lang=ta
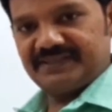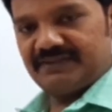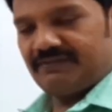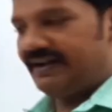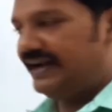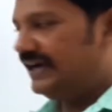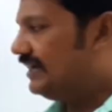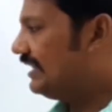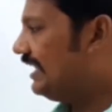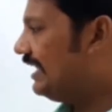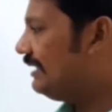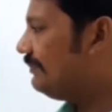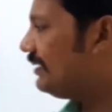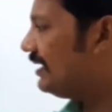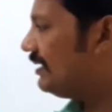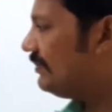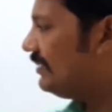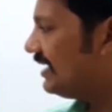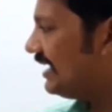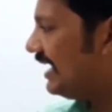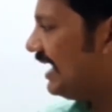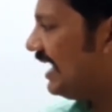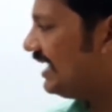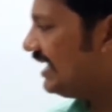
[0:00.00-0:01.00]
ரைட்டுங்களா இப்போ
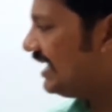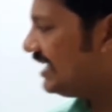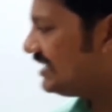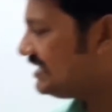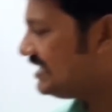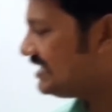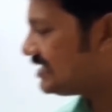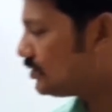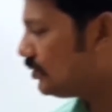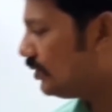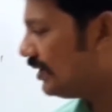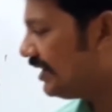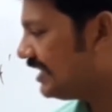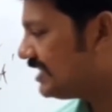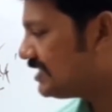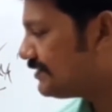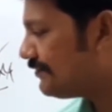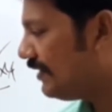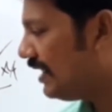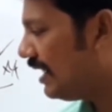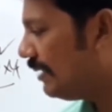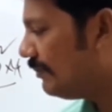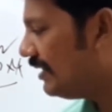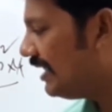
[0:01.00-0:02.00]
நமக்கு எனர்ஜி ஸ்டோரேஜ்
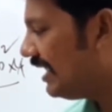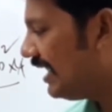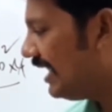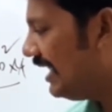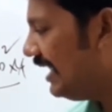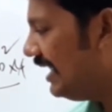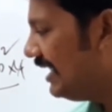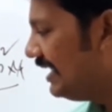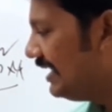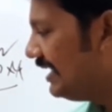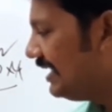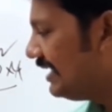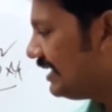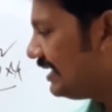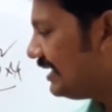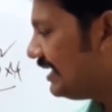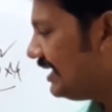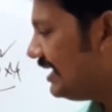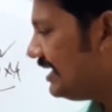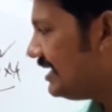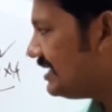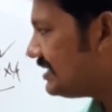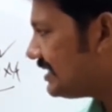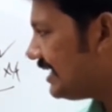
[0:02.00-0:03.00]
ஃபார்முலா
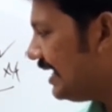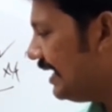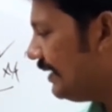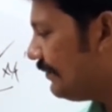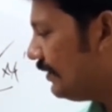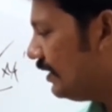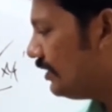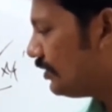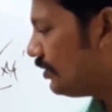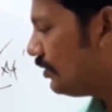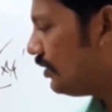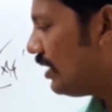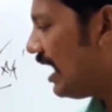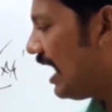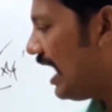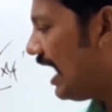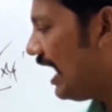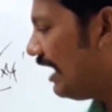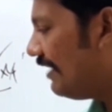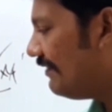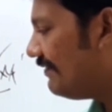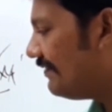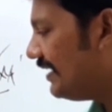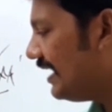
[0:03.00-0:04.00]
இஸ் ஈக்குவல் டு
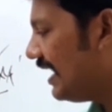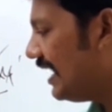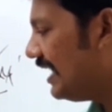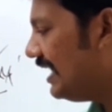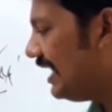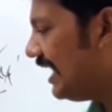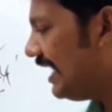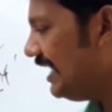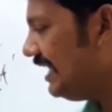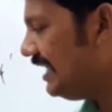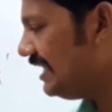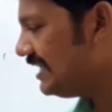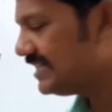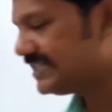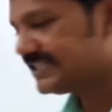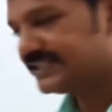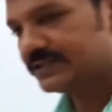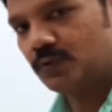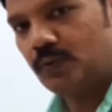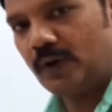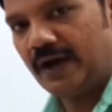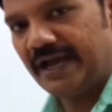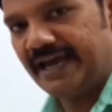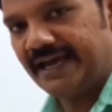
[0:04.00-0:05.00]
ஹாஃப் எல்ஐ
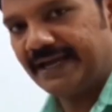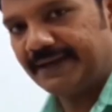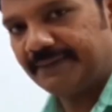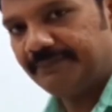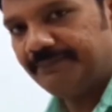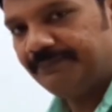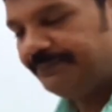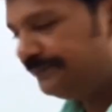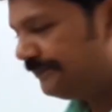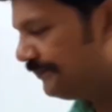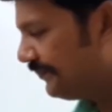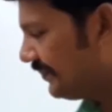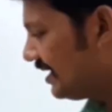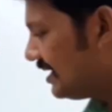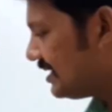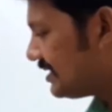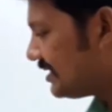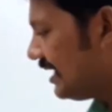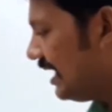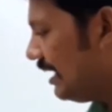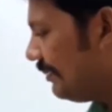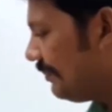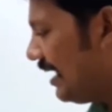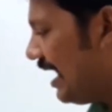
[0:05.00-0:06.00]
ஸ்கொயர்
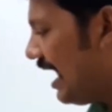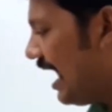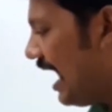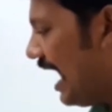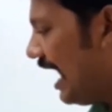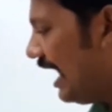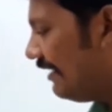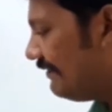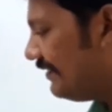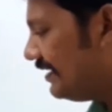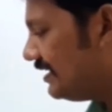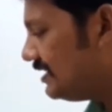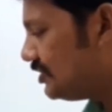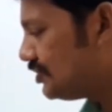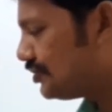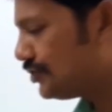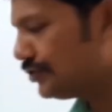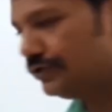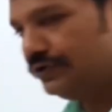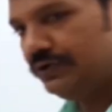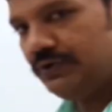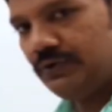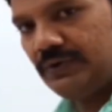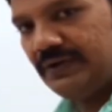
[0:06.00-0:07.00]
ஸோ அப்போ ஹாஃப்
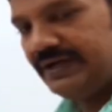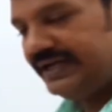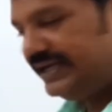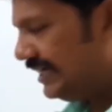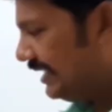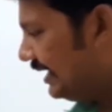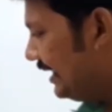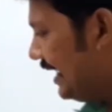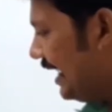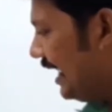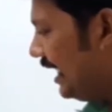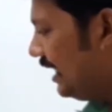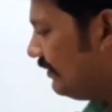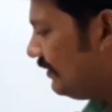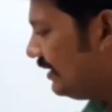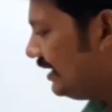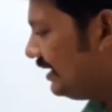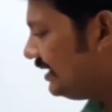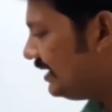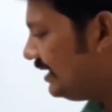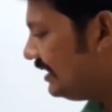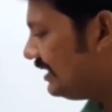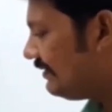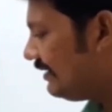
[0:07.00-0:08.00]
இன்ட்டு எல்
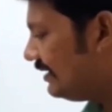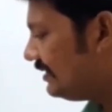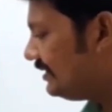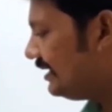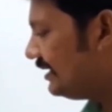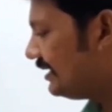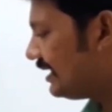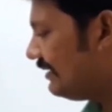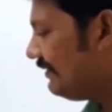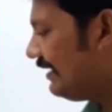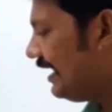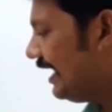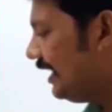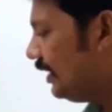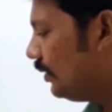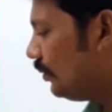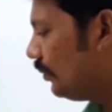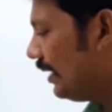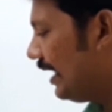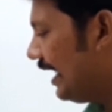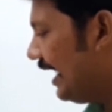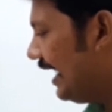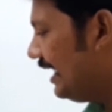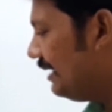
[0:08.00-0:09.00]
வந்துட்டு இந்த வந்திருக்கிற வேல்யூ
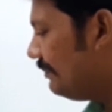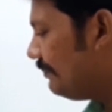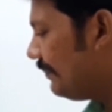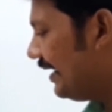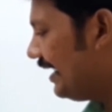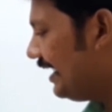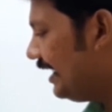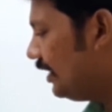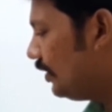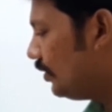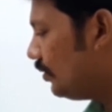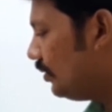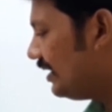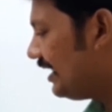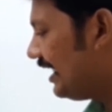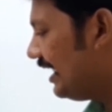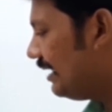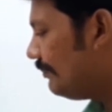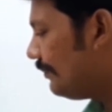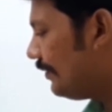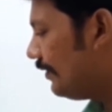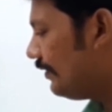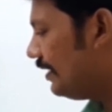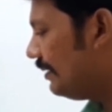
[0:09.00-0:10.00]
எயிட் பை இன்ட்டு
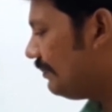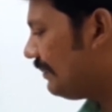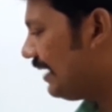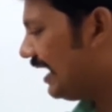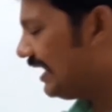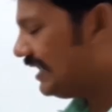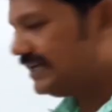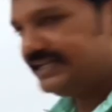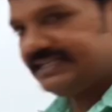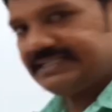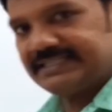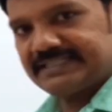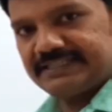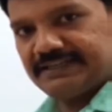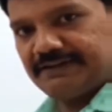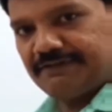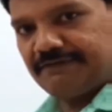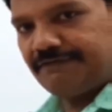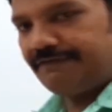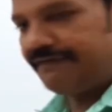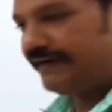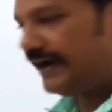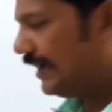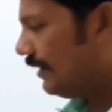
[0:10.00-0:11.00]
டென் பவர் மைனஸ்
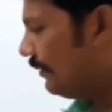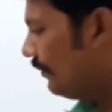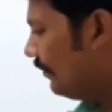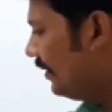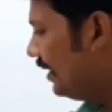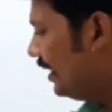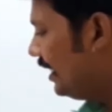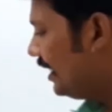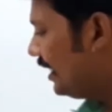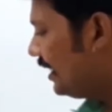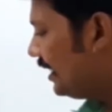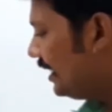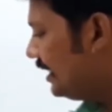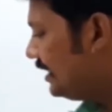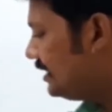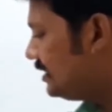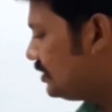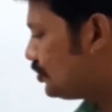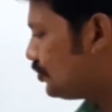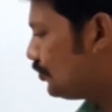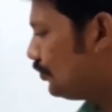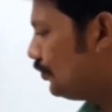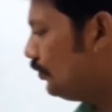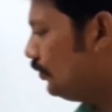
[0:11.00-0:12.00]
ஃபைவ்
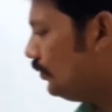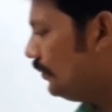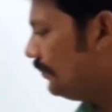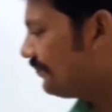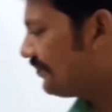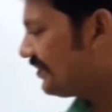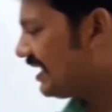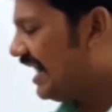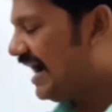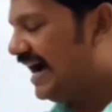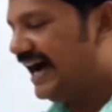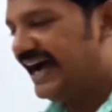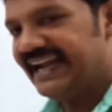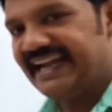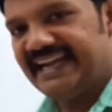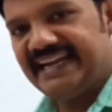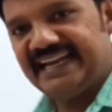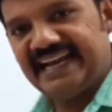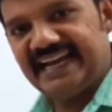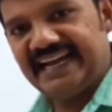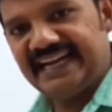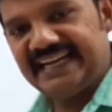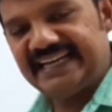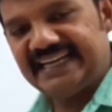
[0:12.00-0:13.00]
இன்ட்டு
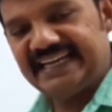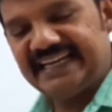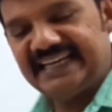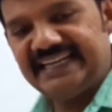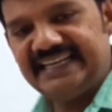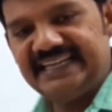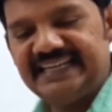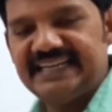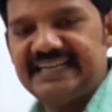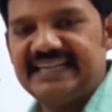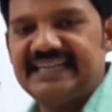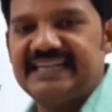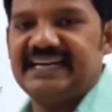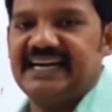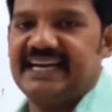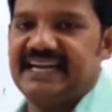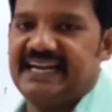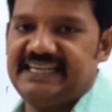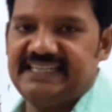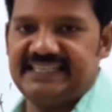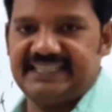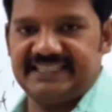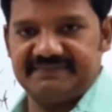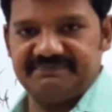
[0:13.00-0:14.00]
ஐனா என்ன
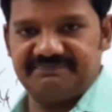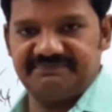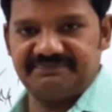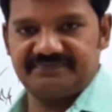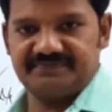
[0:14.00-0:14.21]
கரண்ட்டு